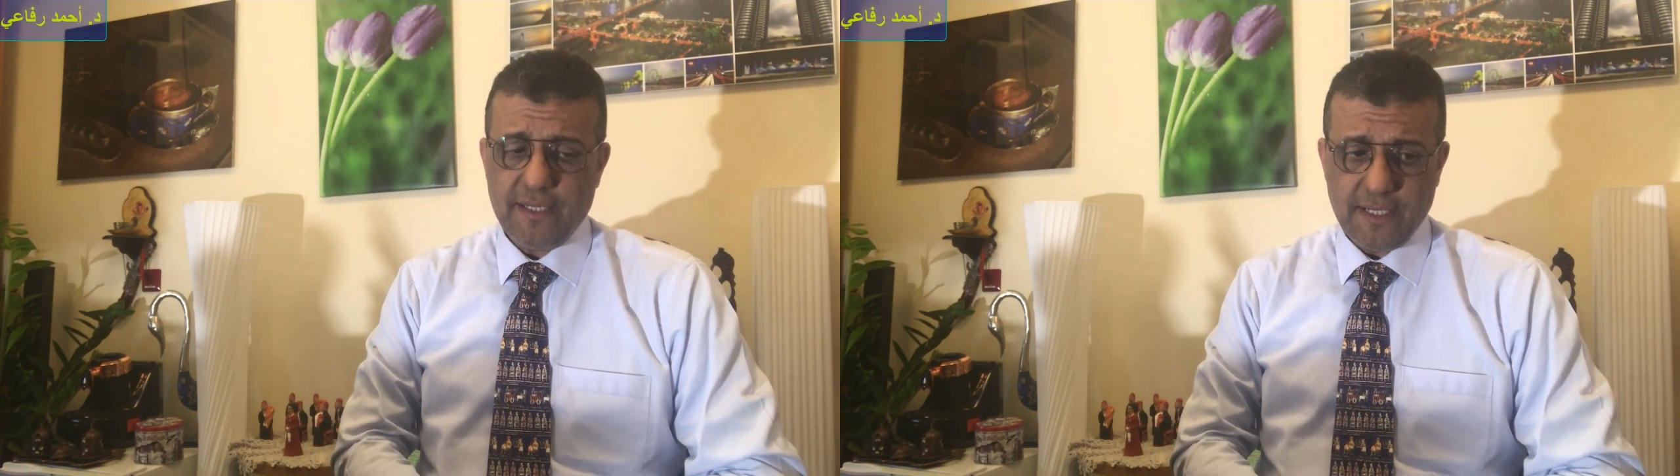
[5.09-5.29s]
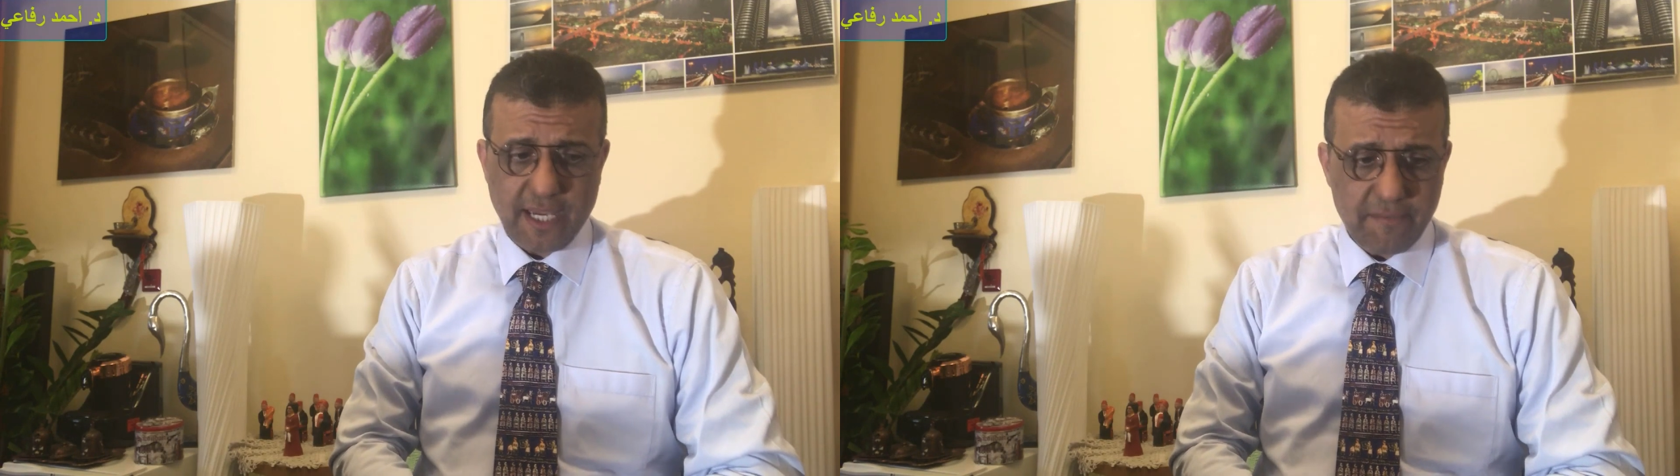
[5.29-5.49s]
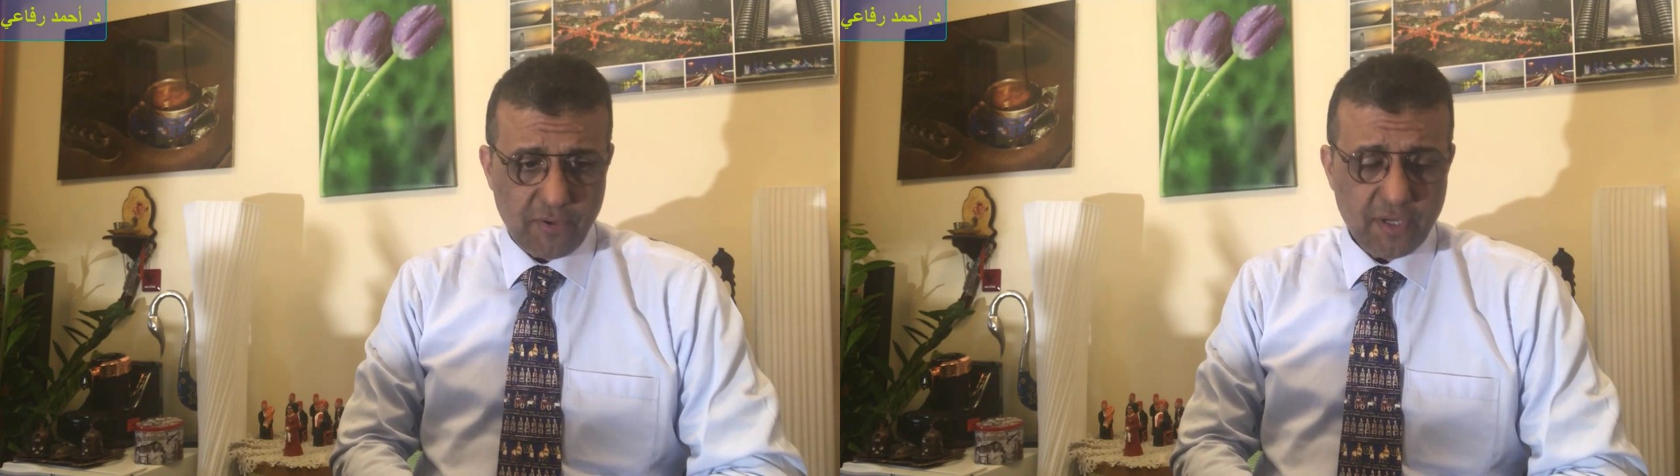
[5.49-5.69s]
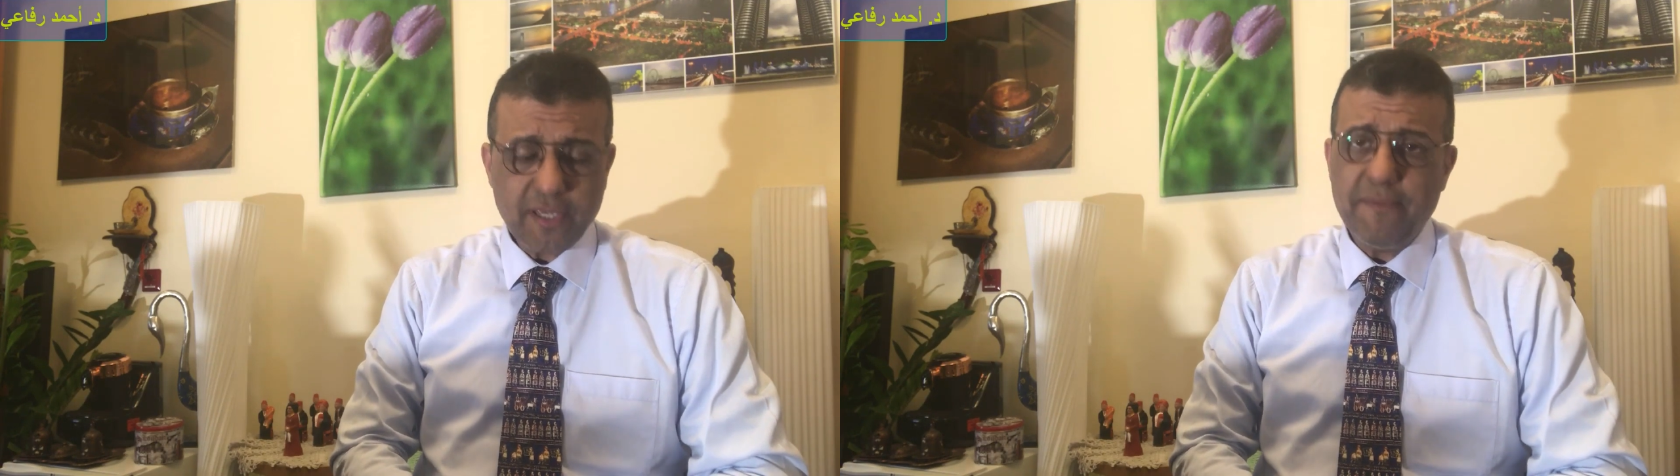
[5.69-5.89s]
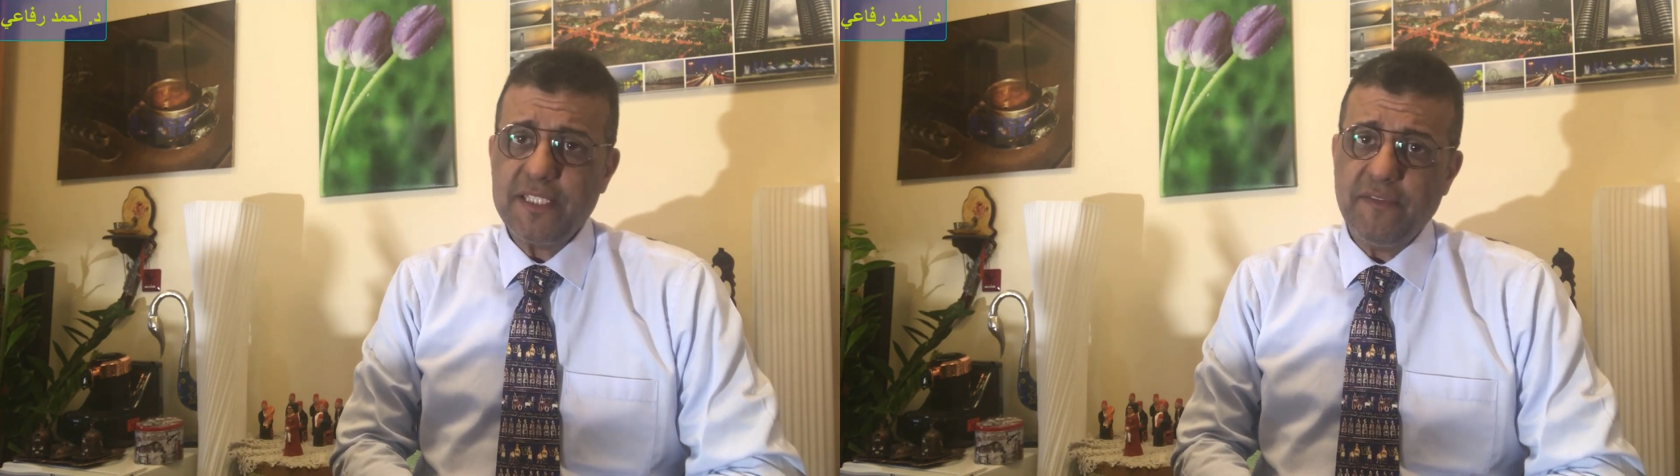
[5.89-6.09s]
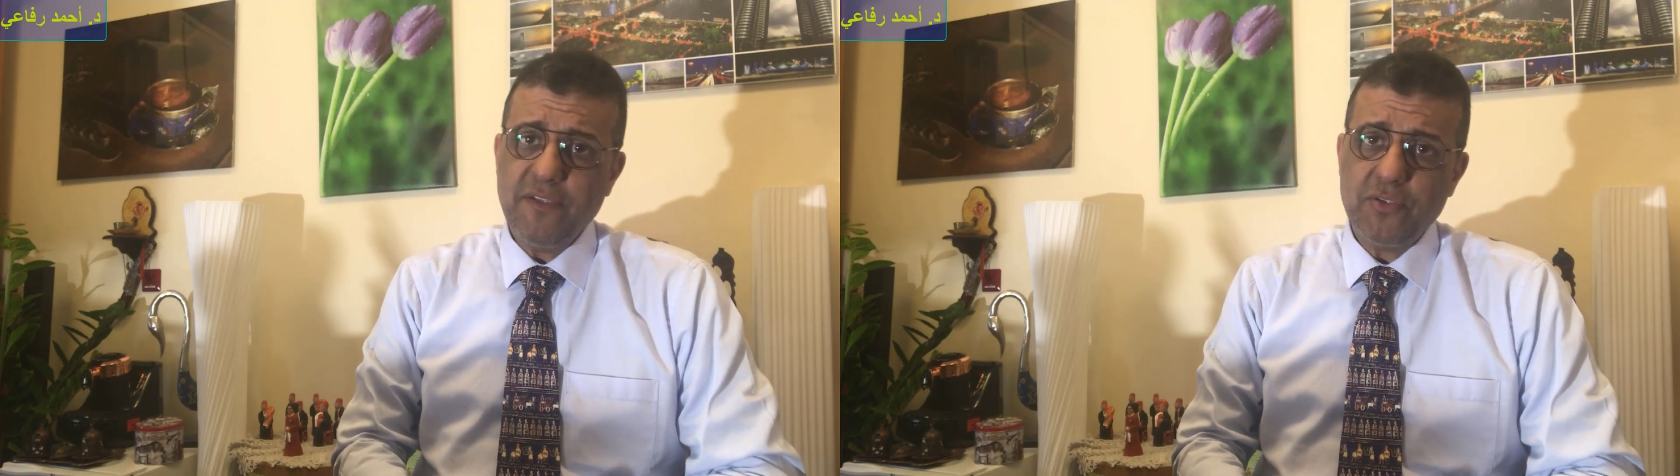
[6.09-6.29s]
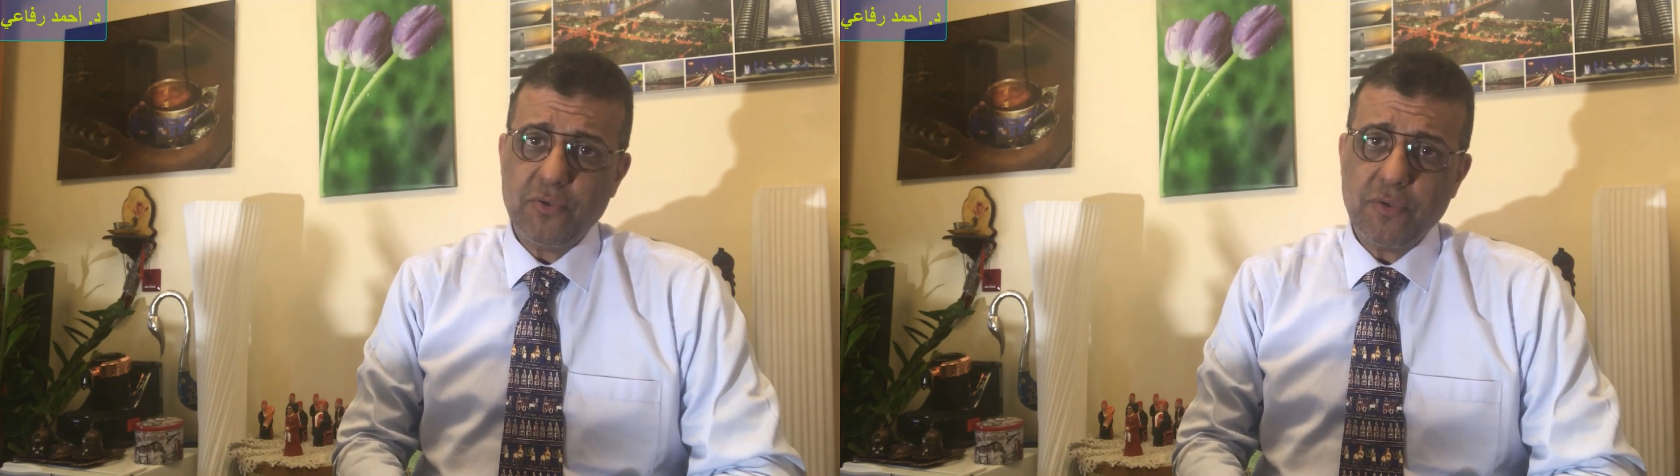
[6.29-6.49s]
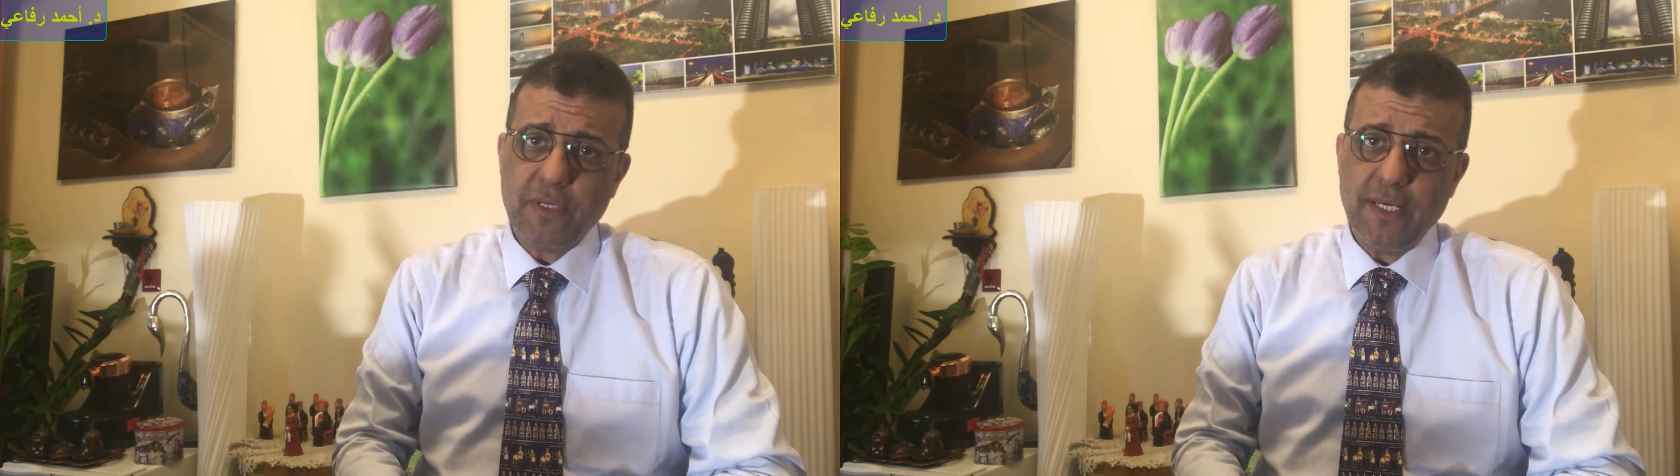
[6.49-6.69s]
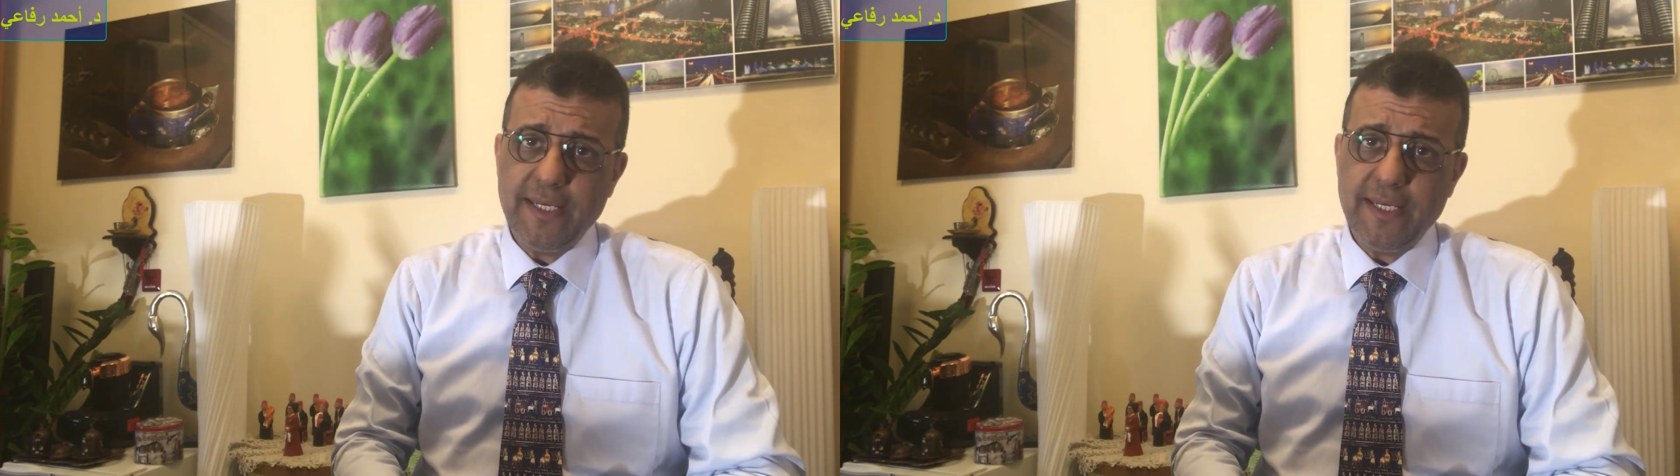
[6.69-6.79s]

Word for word: آه، احب اوجه بس فيه الشكر